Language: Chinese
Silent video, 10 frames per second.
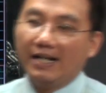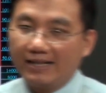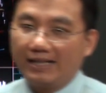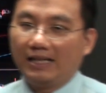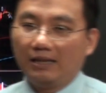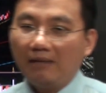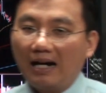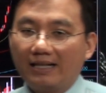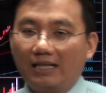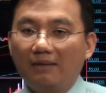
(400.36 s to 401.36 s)
起
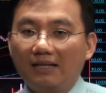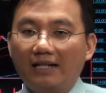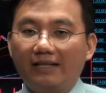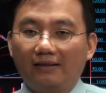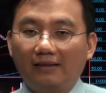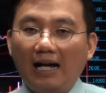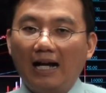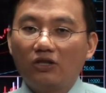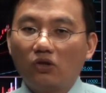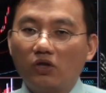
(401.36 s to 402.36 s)
码基本上来讲，
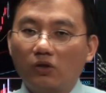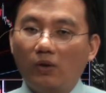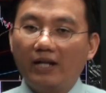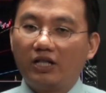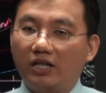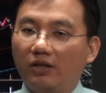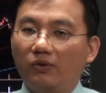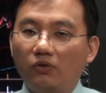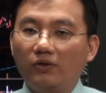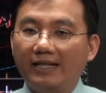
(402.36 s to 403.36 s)
它就是会持
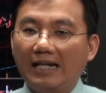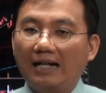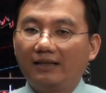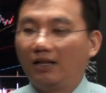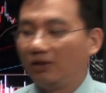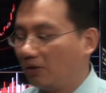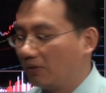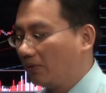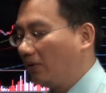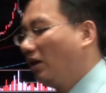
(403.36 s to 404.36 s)
续下跌的
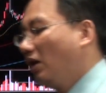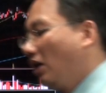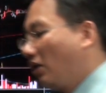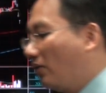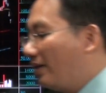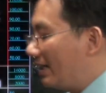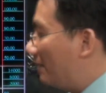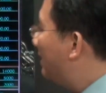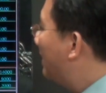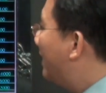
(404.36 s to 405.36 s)
动作。所以基
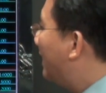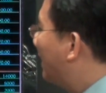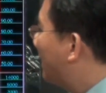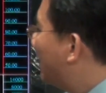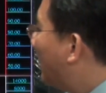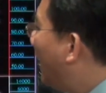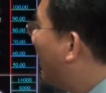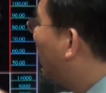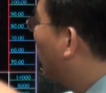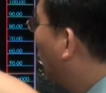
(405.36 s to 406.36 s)
本上来讲，在
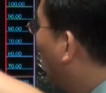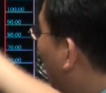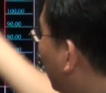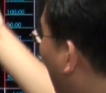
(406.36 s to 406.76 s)
一个多